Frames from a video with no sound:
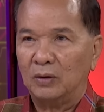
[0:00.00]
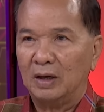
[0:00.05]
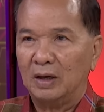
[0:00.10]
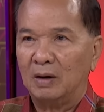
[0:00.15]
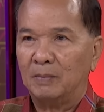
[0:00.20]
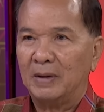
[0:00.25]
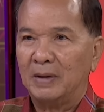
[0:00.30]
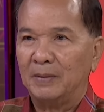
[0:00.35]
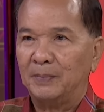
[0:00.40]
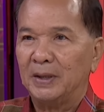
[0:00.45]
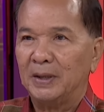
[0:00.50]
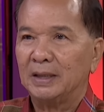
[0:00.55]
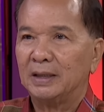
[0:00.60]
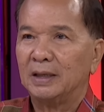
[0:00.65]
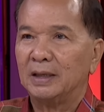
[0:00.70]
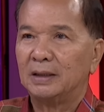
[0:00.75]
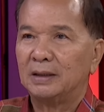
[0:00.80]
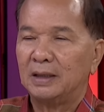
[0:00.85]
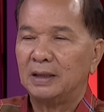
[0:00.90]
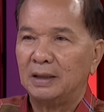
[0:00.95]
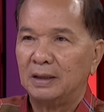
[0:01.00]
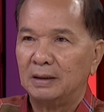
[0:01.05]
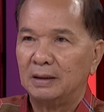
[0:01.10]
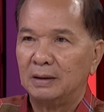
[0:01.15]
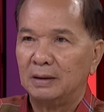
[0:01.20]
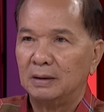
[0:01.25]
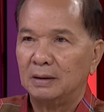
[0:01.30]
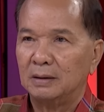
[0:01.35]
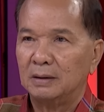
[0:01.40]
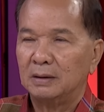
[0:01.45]
โดนเอามาเป็นเคส
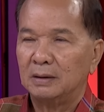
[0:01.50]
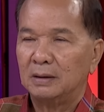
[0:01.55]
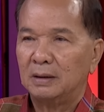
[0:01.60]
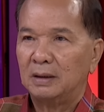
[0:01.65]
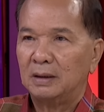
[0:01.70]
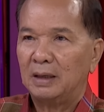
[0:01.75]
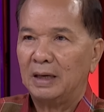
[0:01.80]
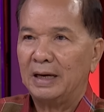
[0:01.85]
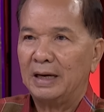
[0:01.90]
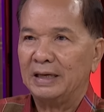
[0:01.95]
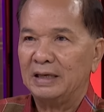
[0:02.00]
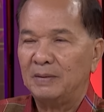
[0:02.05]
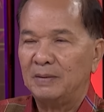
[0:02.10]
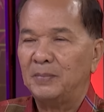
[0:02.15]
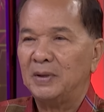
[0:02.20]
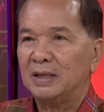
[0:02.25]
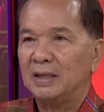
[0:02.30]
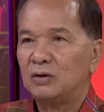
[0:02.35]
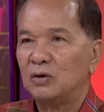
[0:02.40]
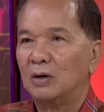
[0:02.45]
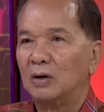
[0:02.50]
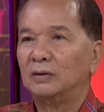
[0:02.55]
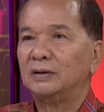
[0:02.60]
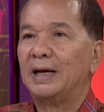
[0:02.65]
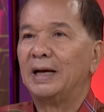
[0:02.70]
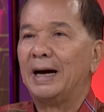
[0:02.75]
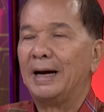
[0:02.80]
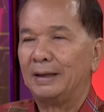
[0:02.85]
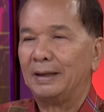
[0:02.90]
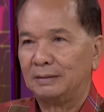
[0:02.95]
อันนี้มีช่อง
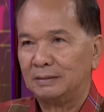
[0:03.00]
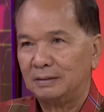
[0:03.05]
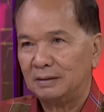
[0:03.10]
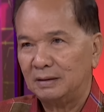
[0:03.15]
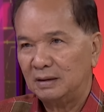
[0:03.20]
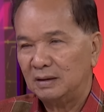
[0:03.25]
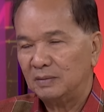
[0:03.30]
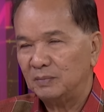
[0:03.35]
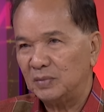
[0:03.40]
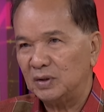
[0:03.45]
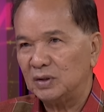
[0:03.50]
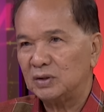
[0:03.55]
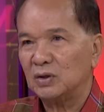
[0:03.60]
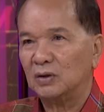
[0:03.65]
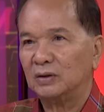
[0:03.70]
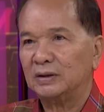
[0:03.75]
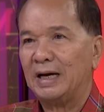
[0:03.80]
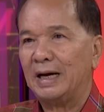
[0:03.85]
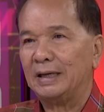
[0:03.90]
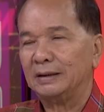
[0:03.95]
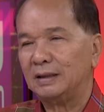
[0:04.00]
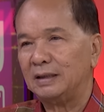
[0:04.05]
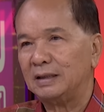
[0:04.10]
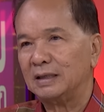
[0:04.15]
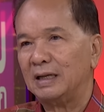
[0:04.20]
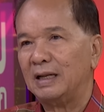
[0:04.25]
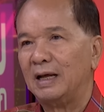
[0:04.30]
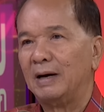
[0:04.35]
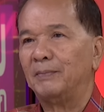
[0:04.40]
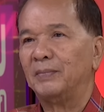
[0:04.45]
ทางที่
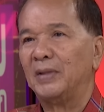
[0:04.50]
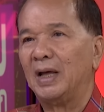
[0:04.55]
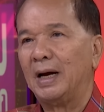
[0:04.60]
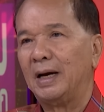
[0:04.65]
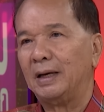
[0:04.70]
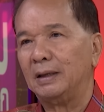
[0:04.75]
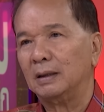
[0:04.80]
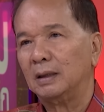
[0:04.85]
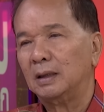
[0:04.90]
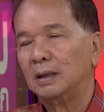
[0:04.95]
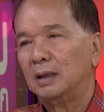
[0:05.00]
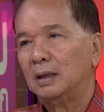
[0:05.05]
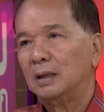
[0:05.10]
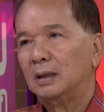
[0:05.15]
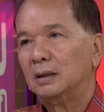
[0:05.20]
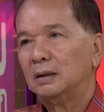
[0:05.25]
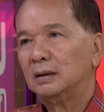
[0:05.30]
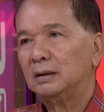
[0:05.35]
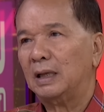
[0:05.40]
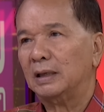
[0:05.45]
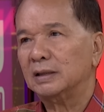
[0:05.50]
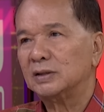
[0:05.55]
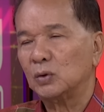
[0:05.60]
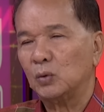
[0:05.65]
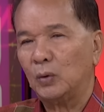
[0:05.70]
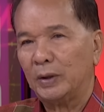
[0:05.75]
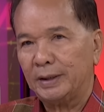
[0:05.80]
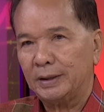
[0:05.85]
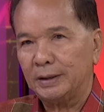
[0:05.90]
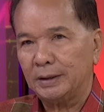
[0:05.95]
จะทำได้แต่
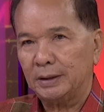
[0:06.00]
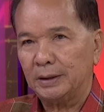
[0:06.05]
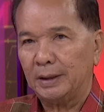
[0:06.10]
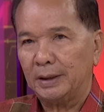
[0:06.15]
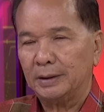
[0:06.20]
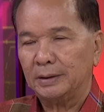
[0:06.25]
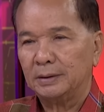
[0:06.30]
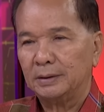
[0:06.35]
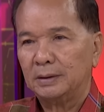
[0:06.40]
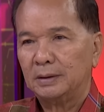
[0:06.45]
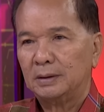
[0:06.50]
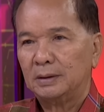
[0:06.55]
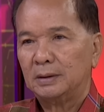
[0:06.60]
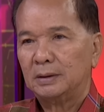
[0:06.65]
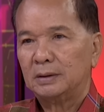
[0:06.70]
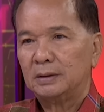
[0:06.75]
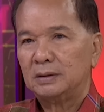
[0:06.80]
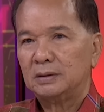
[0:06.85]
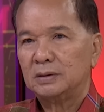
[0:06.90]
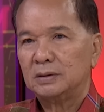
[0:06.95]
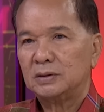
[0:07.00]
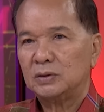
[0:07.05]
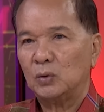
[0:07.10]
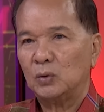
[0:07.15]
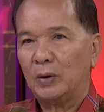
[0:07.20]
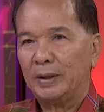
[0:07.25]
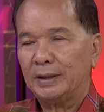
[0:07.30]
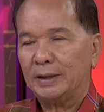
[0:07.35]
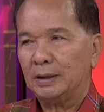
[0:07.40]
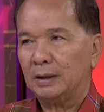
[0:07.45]
ส่วนห
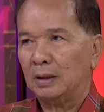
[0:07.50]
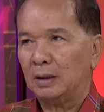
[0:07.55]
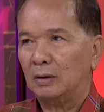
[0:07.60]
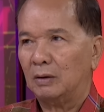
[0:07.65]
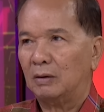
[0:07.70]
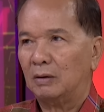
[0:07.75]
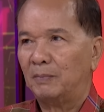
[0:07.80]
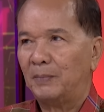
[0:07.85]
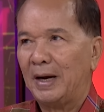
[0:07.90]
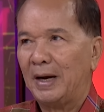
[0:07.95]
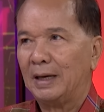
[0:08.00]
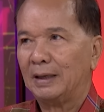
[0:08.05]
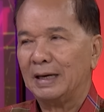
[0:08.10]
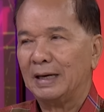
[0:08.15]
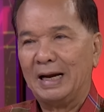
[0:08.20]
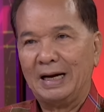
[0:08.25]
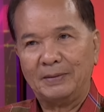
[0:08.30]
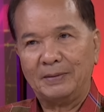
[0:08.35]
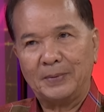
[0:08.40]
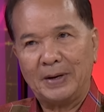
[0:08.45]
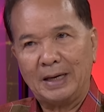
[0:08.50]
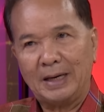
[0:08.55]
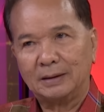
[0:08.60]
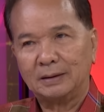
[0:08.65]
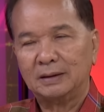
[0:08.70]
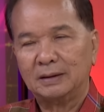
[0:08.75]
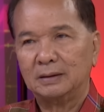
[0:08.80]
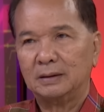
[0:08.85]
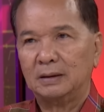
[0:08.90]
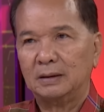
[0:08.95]
นึ่งของพรรคหลายพรรค
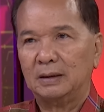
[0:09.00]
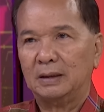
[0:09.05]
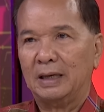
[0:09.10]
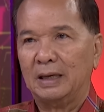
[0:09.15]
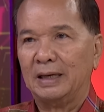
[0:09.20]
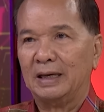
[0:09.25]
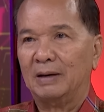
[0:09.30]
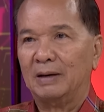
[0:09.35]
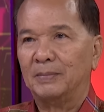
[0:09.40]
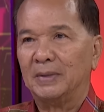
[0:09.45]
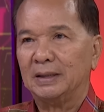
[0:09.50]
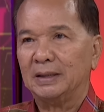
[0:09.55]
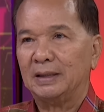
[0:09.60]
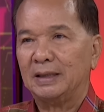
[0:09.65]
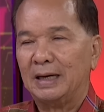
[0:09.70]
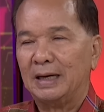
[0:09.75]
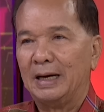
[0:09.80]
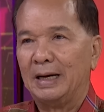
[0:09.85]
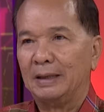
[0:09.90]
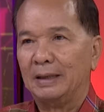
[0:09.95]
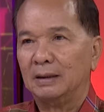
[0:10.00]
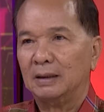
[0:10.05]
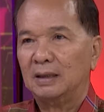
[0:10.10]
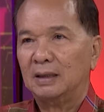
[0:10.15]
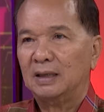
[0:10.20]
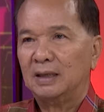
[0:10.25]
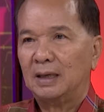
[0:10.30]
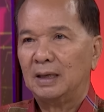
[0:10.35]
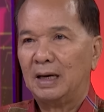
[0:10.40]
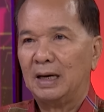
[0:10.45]
ในกรรมาธิการ
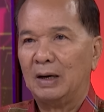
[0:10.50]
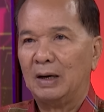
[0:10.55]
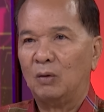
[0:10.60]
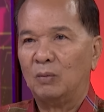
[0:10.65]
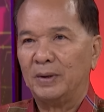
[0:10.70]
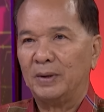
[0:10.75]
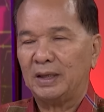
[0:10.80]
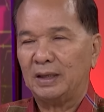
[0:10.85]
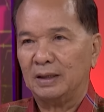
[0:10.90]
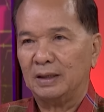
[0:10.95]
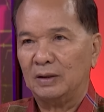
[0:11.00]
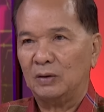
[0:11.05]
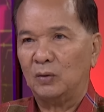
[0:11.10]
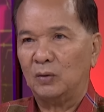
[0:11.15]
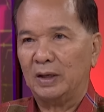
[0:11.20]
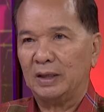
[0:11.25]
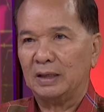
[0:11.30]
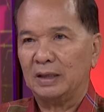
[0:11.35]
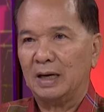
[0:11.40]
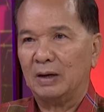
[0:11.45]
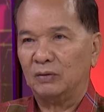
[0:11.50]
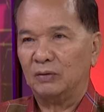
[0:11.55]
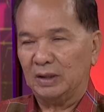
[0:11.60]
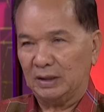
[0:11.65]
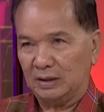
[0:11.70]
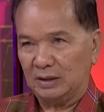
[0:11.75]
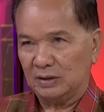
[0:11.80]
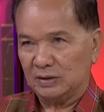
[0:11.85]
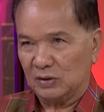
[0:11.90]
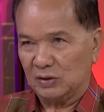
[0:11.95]
เขาไม่เห็นด้วยจะเอา
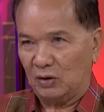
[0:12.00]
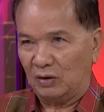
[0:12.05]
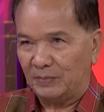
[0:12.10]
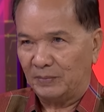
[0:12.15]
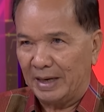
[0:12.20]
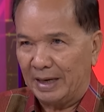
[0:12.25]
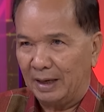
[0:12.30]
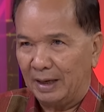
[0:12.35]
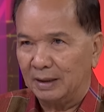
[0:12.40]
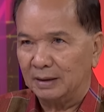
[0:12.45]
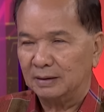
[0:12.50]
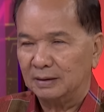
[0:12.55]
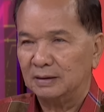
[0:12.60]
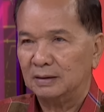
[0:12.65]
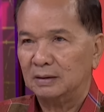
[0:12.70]
112มา